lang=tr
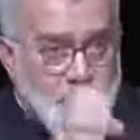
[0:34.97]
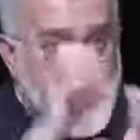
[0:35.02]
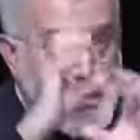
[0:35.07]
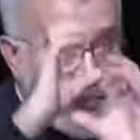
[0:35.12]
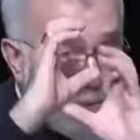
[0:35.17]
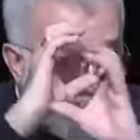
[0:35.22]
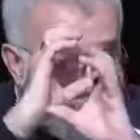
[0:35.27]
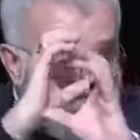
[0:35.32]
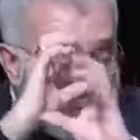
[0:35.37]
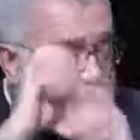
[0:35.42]

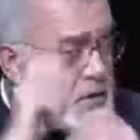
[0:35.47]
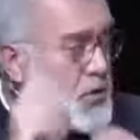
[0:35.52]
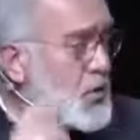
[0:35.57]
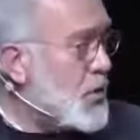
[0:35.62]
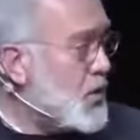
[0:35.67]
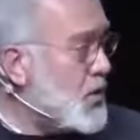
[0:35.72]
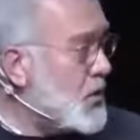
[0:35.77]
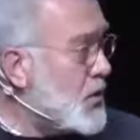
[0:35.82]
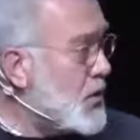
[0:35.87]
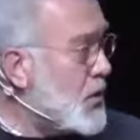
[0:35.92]
Oraya bir
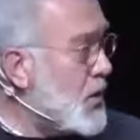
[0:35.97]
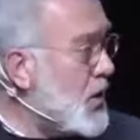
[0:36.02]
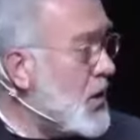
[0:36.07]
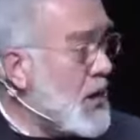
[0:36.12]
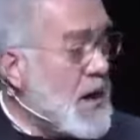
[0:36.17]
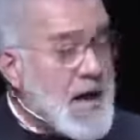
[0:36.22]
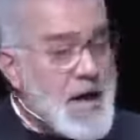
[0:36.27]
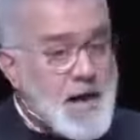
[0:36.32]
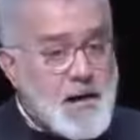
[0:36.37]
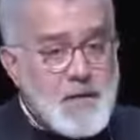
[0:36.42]
dürbün
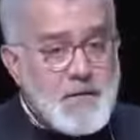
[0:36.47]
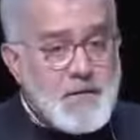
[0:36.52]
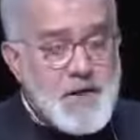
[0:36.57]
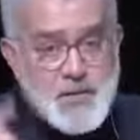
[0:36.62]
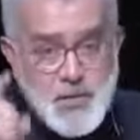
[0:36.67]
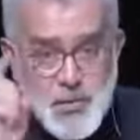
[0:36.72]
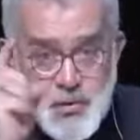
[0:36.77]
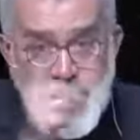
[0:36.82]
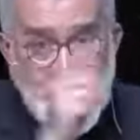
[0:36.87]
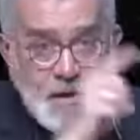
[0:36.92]
koyduruyor
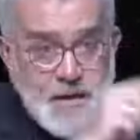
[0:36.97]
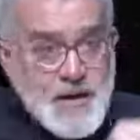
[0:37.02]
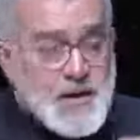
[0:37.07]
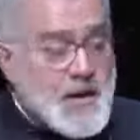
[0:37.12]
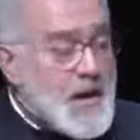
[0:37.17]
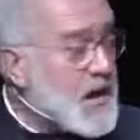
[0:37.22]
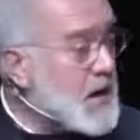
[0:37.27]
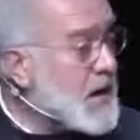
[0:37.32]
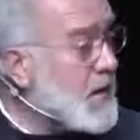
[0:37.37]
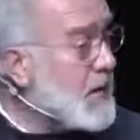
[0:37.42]
ve
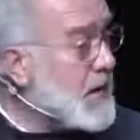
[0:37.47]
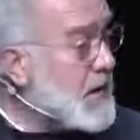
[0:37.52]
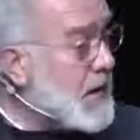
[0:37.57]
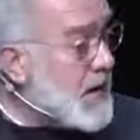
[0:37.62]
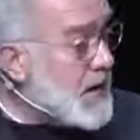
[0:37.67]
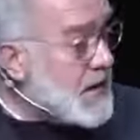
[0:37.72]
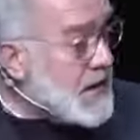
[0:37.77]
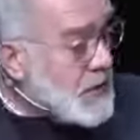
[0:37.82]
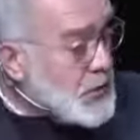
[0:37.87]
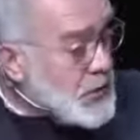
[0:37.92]
sürekli
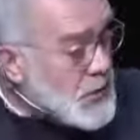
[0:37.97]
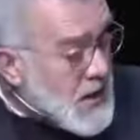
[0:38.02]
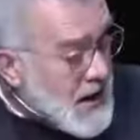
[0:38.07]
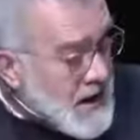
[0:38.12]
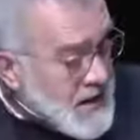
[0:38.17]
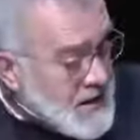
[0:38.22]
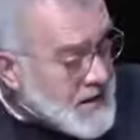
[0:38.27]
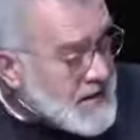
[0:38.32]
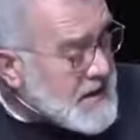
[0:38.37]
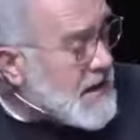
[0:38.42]
takip
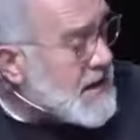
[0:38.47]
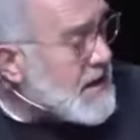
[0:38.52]
ederek günün